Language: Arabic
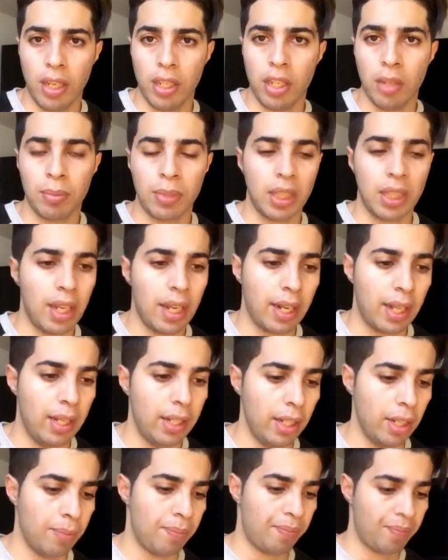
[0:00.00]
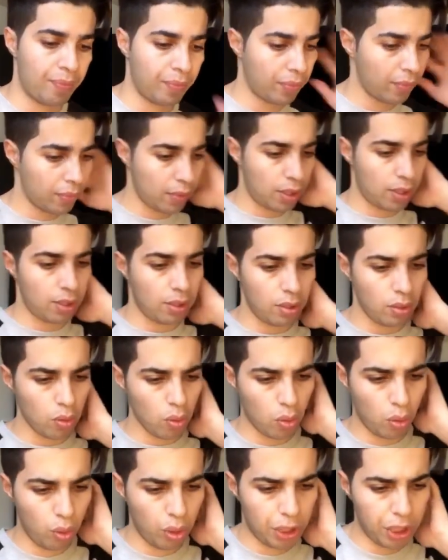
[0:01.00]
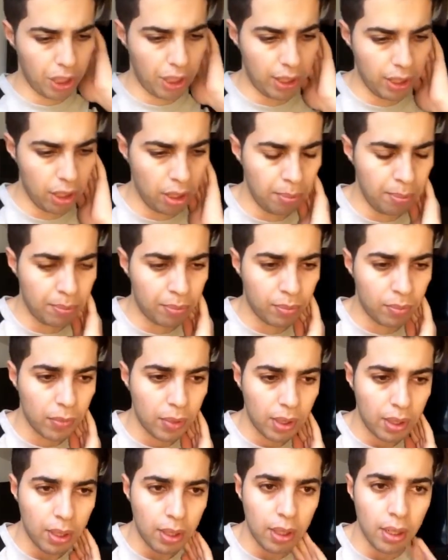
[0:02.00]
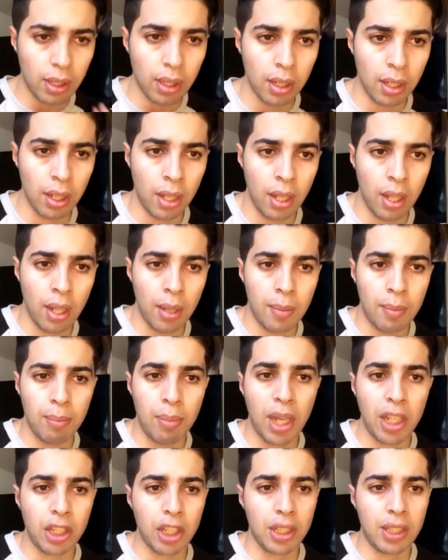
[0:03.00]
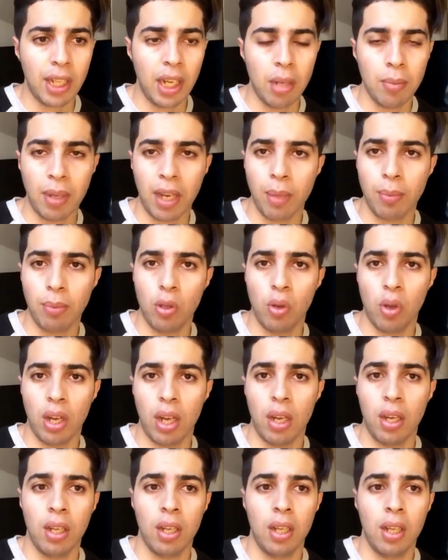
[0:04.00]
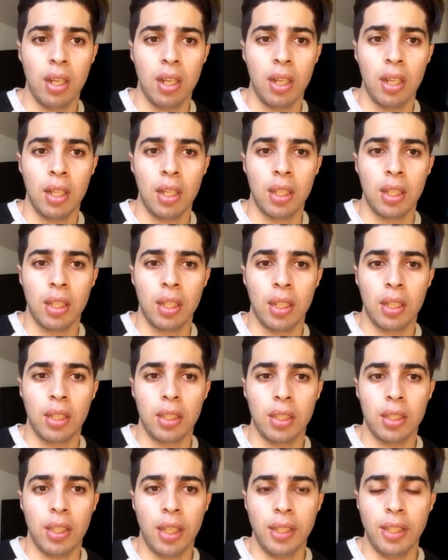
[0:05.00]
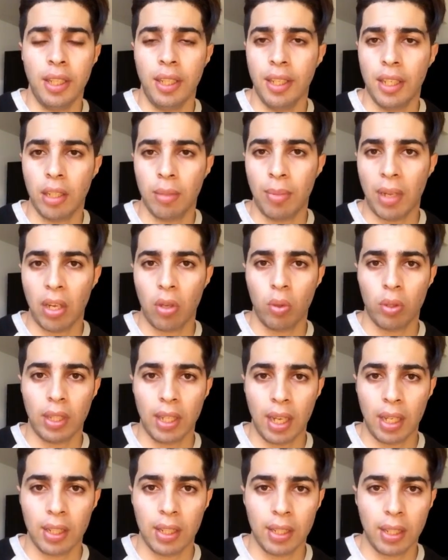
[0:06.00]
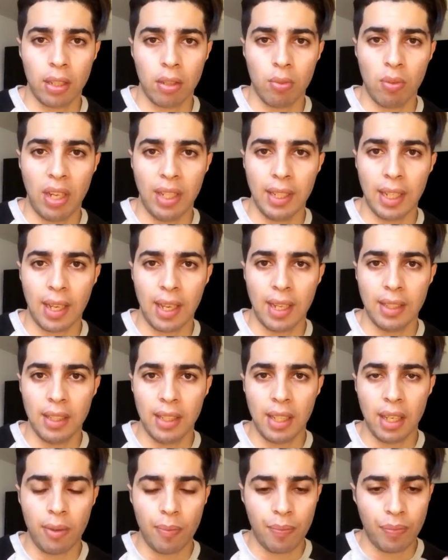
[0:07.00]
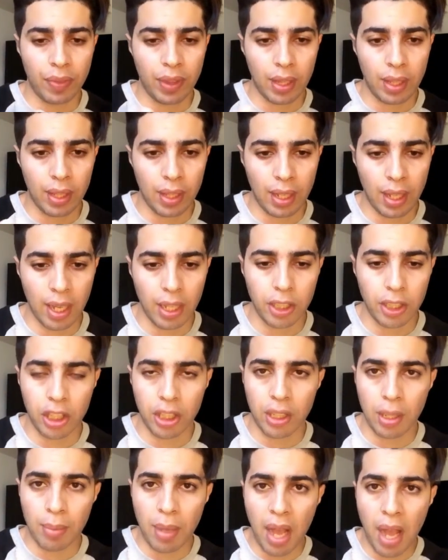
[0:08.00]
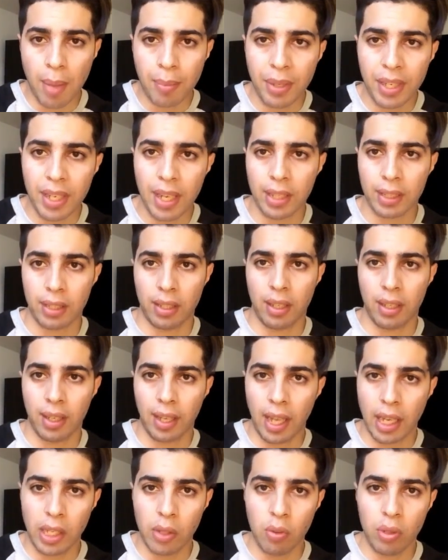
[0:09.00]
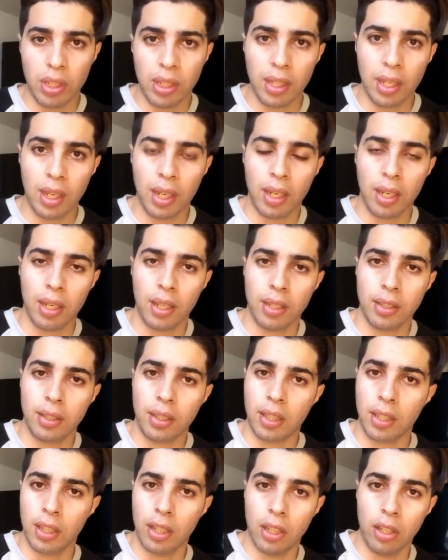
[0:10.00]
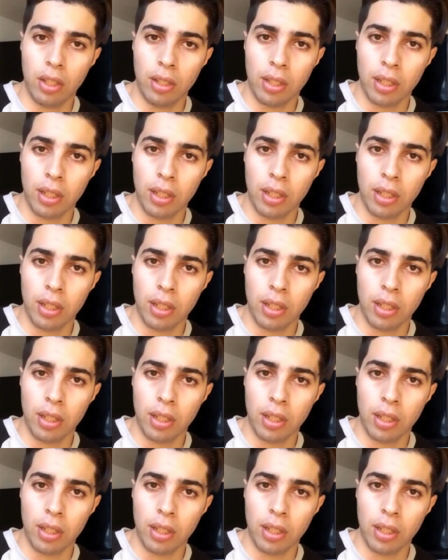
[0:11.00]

عليهم الطياره عليهم كلشي عليهم باش كتعلم غير بلغه يعني حنا دابا الخوت اللي غنهضر لكم واحد القضيه هادشي دابا بيناتنا خليو لي ديك